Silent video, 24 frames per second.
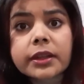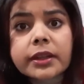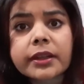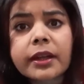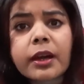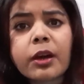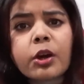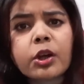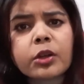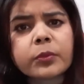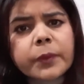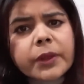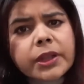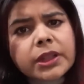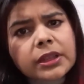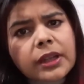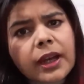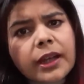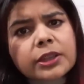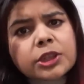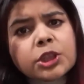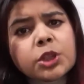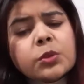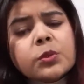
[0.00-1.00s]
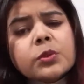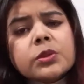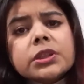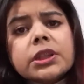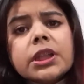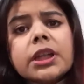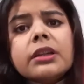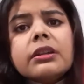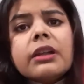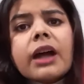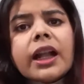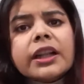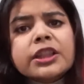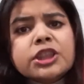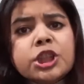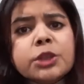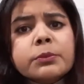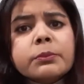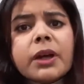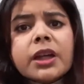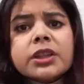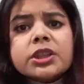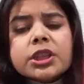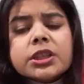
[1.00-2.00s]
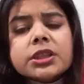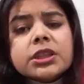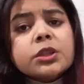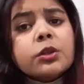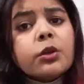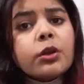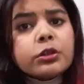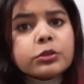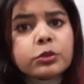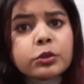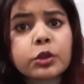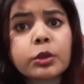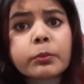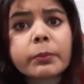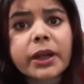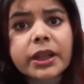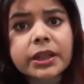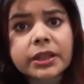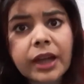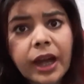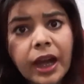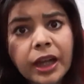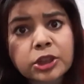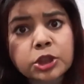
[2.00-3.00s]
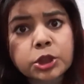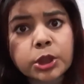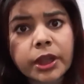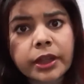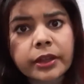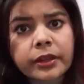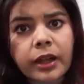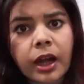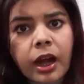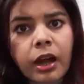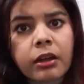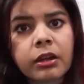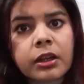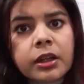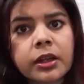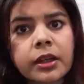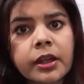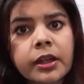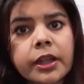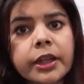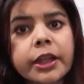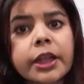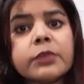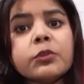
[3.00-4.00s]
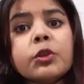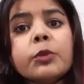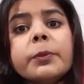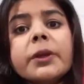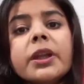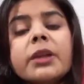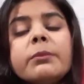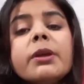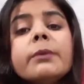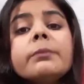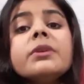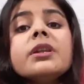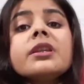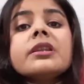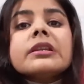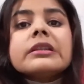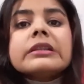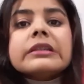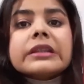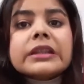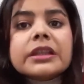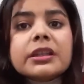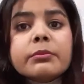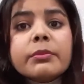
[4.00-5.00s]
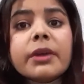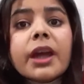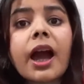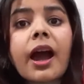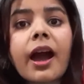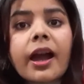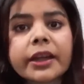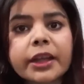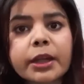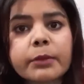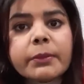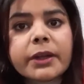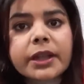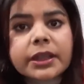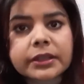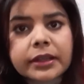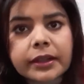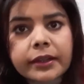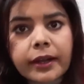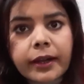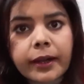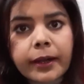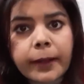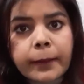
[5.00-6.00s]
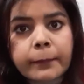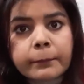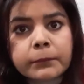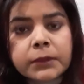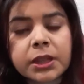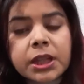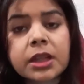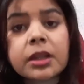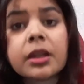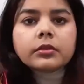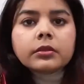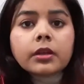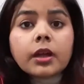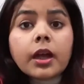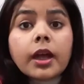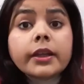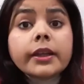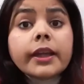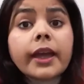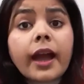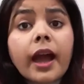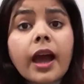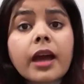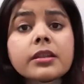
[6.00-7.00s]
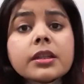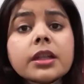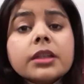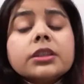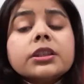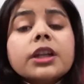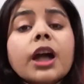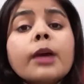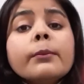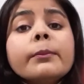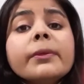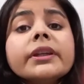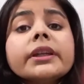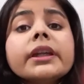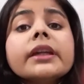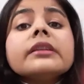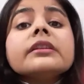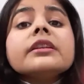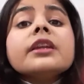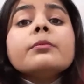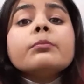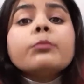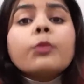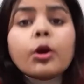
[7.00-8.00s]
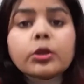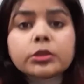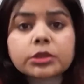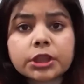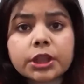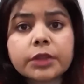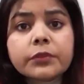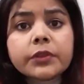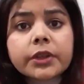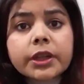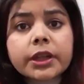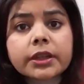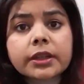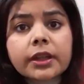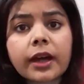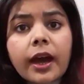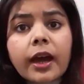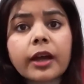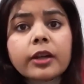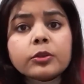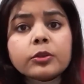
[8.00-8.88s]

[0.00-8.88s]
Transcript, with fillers: देना और फिर ताशिर उसकी लालची माँ जैसी औरतों को बर्दाश्त करना लेकिन वो फिर भी अपनी ज़िंदगी में आगे बढ़ता रहा लिहाजा ड्रामे के इतने पॉजिटिव किरदार